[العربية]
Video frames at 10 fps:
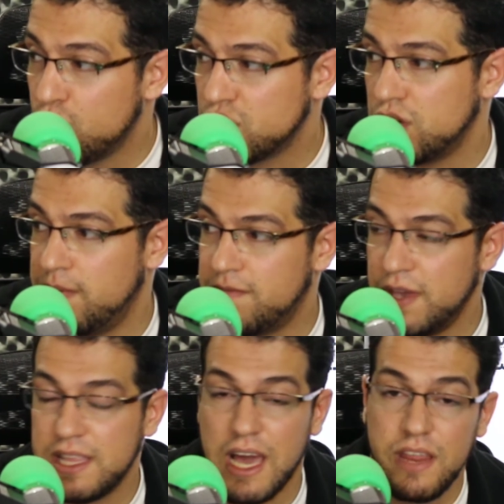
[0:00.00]
يسهم
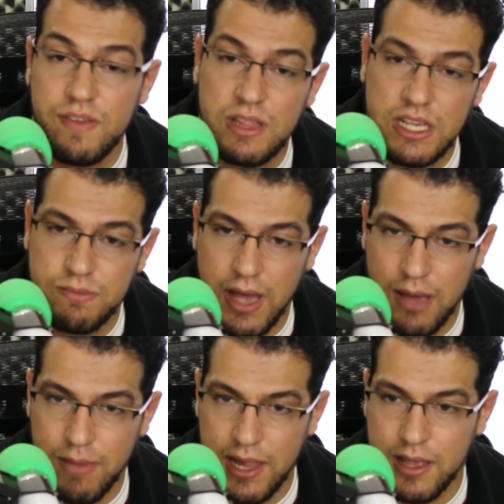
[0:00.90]
في تعريف الناس
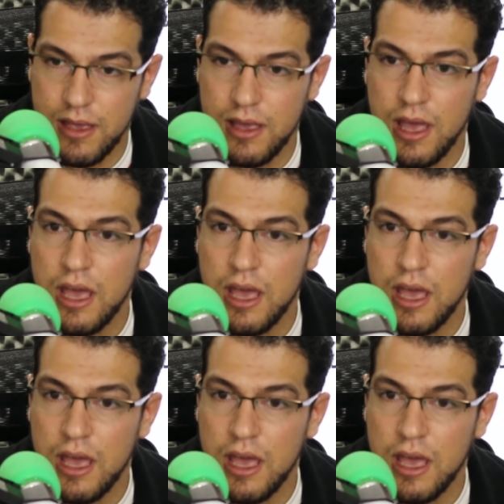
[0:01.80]
باعمالك